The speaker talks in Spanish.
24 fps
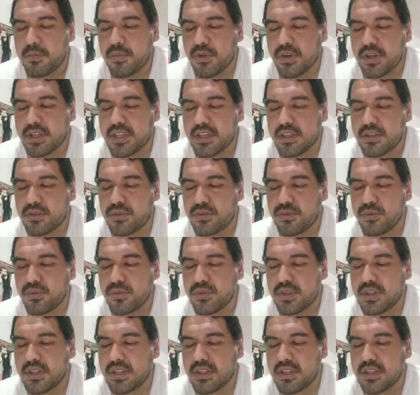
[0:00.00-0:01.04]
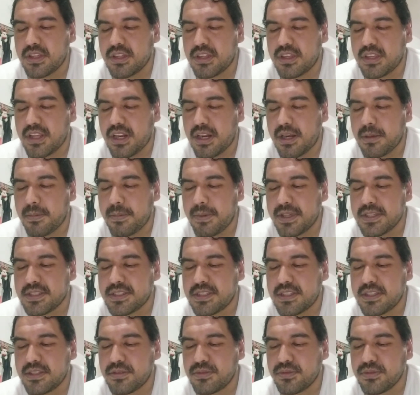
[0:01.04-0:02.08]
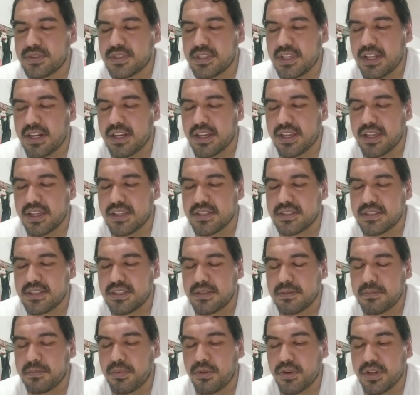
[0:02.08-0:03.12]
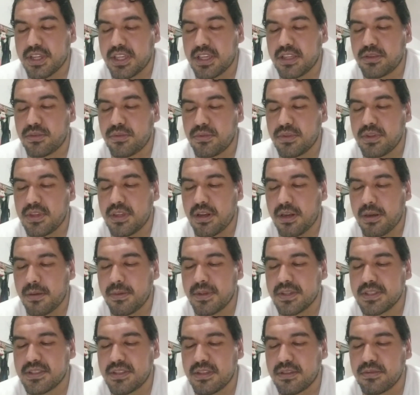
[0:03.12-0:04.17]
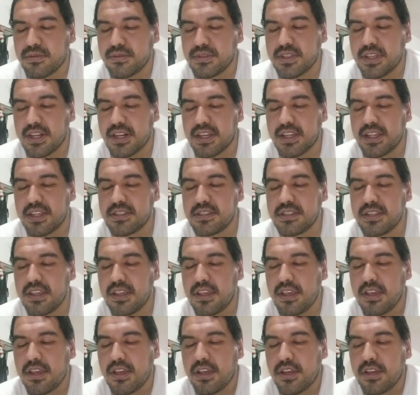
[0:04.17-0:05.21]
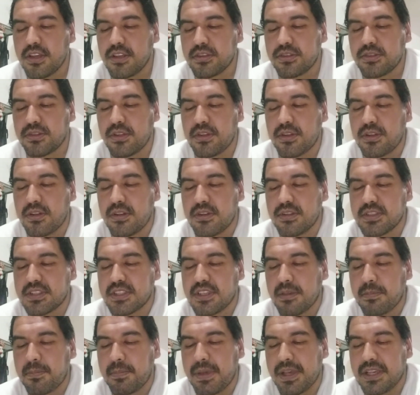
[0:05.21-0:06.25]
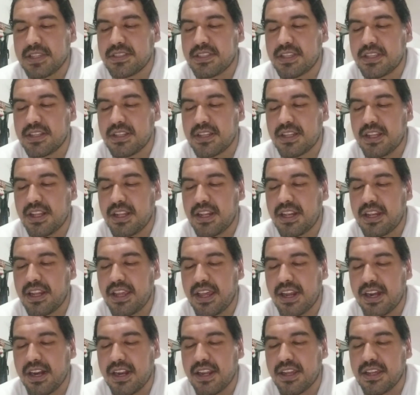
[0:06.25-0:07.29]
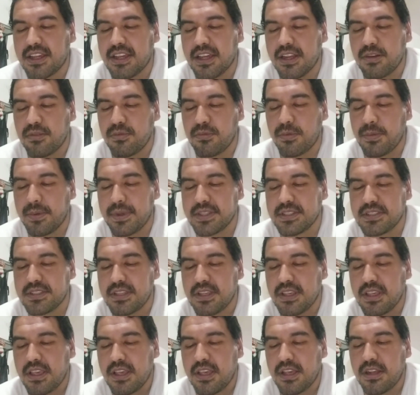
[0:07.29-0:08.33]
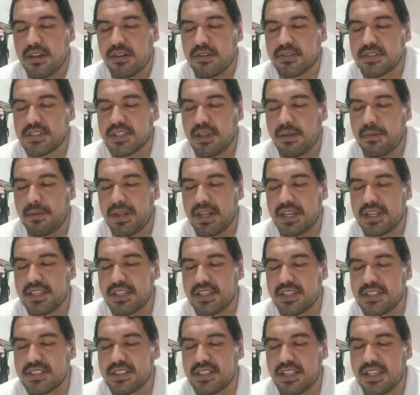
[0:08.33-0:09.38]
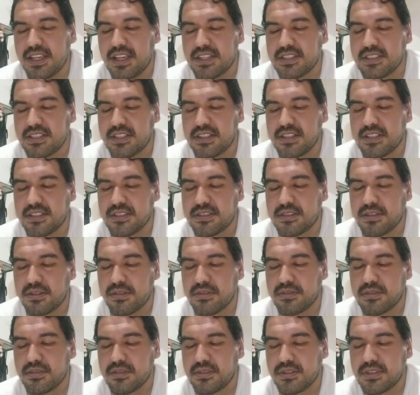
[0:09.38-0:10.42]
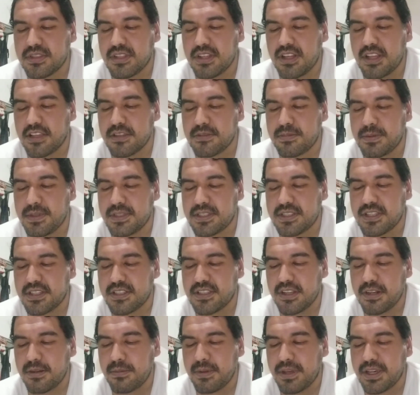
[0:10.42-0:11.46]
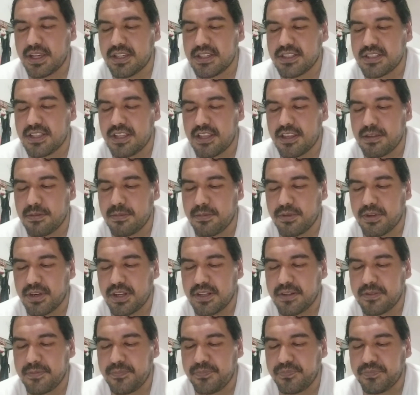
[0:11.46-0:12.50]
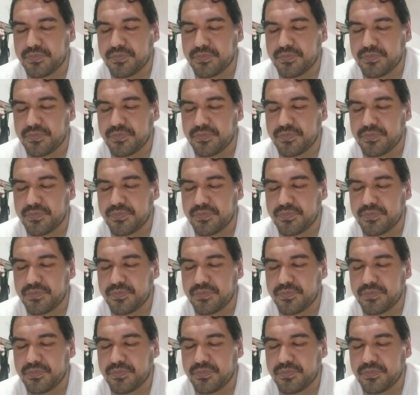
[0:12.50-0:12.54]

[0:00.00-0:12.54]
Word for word: porque tú derribaste sus cercas ¿Por qué tú derribaste sus cercas? Todos los que pasan le arrancan uvas, los jabalíes le hacen destrozos, las bestias salvajes la devoran.